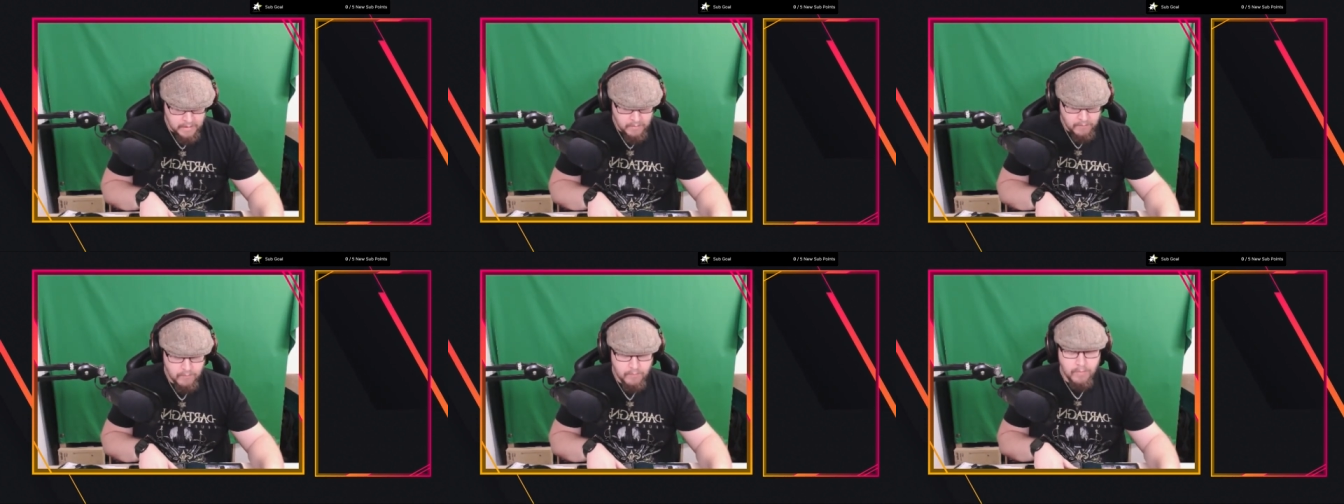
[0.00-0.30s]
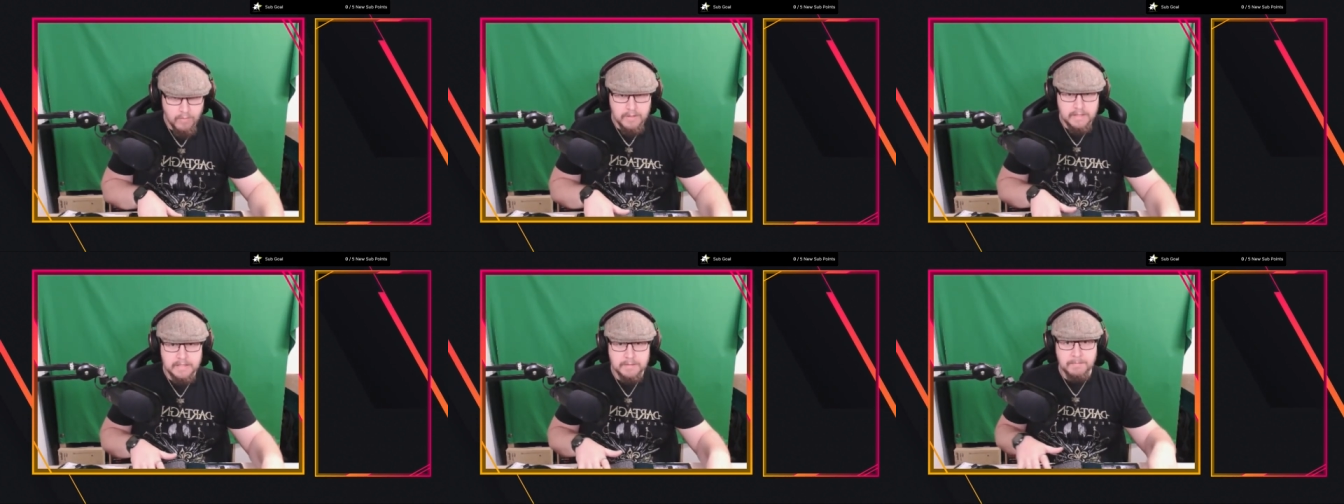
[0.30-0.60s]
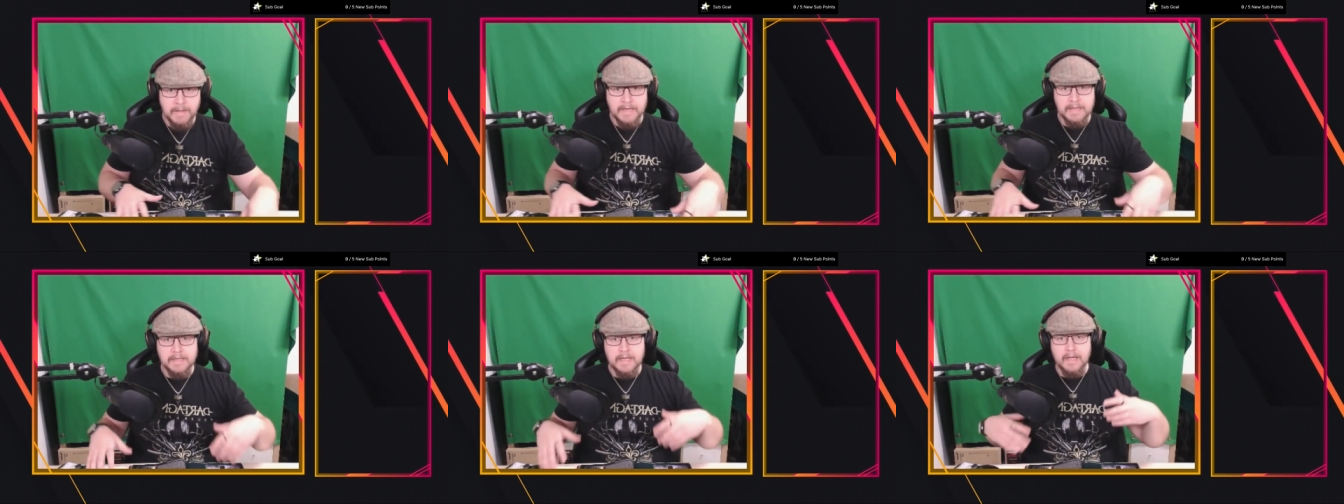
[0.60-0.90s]
wo ich
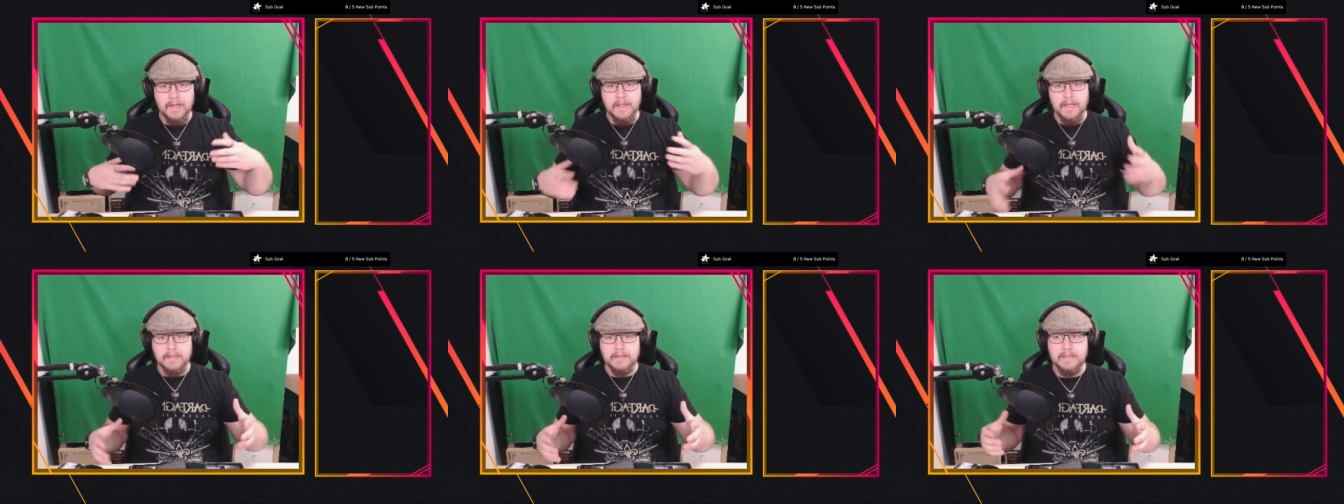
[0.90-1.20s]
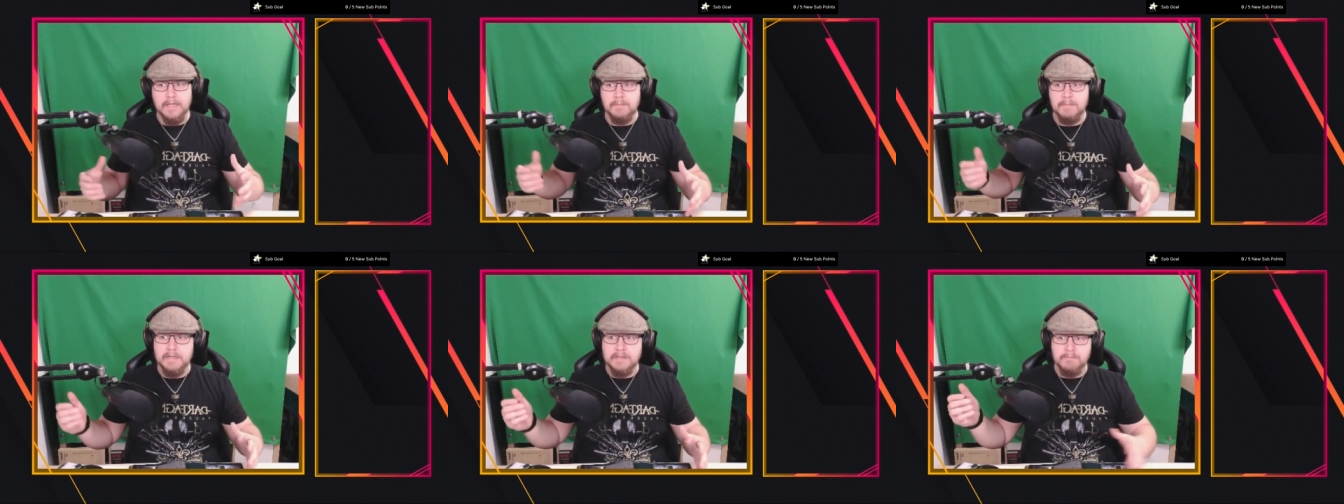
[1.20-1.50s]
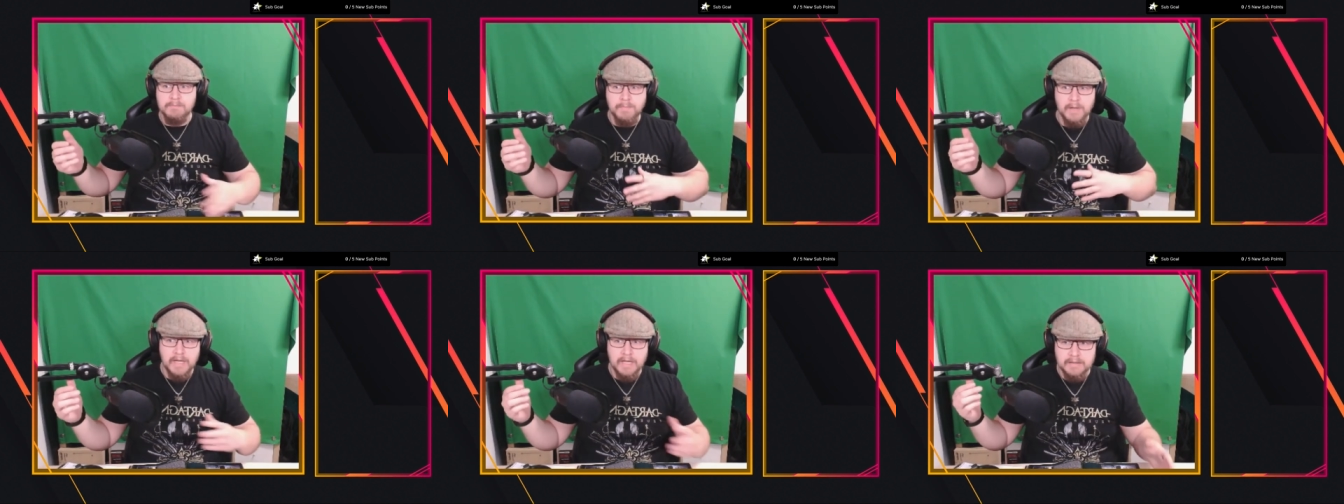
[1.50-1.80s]
meinen Charakter mit
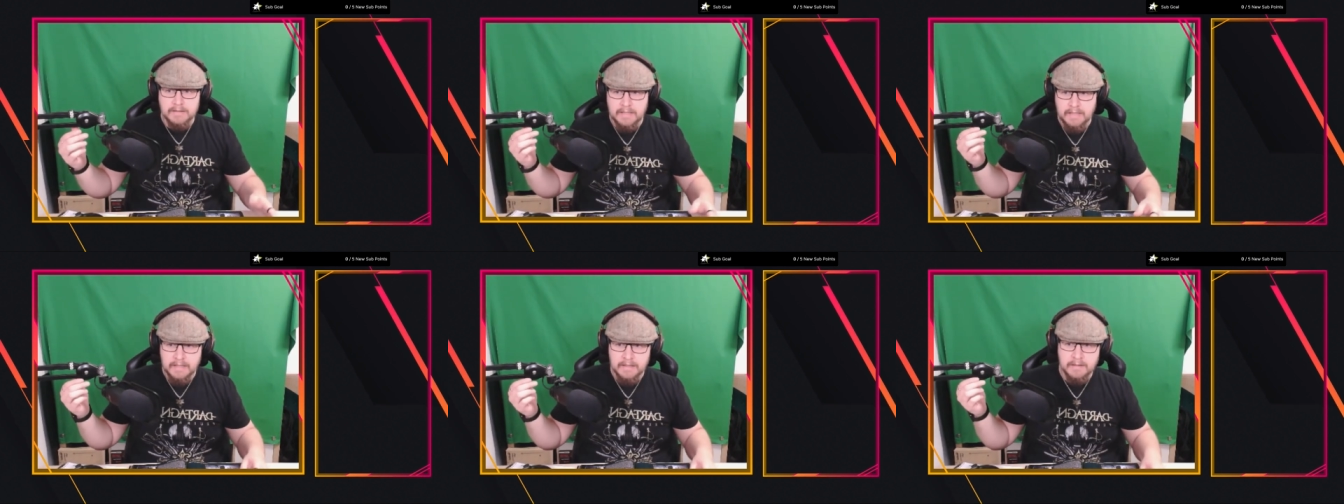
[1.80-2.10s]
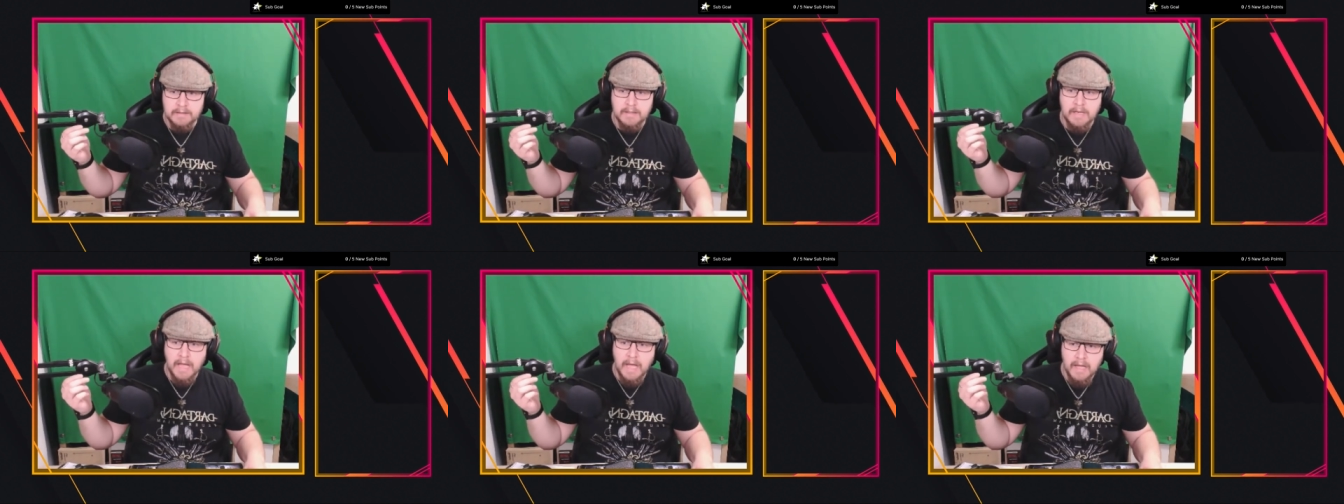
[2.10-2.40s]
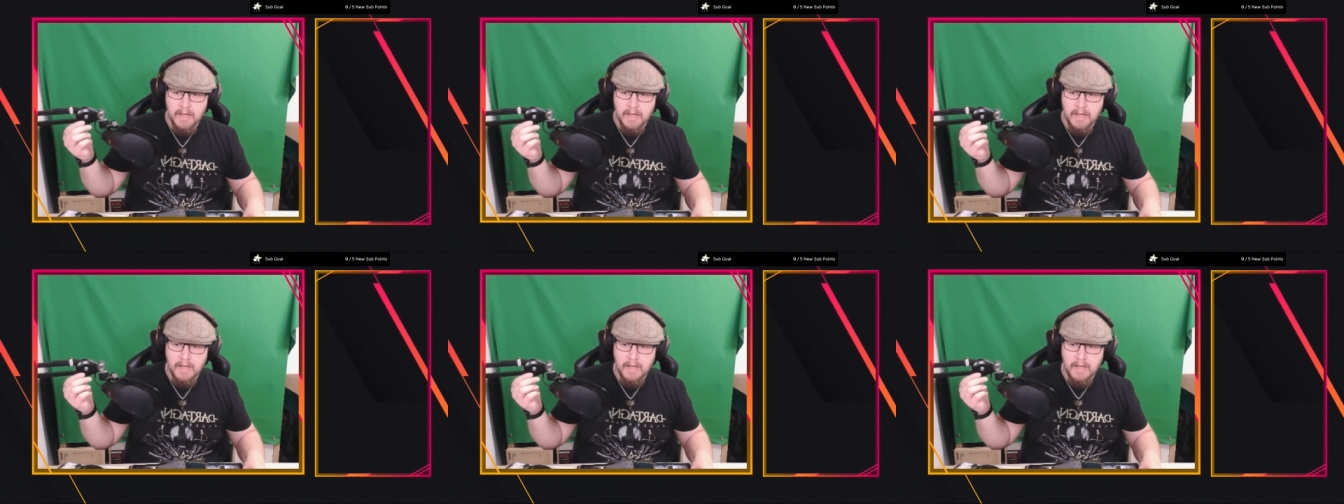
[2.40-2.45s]
ein paar Dingen,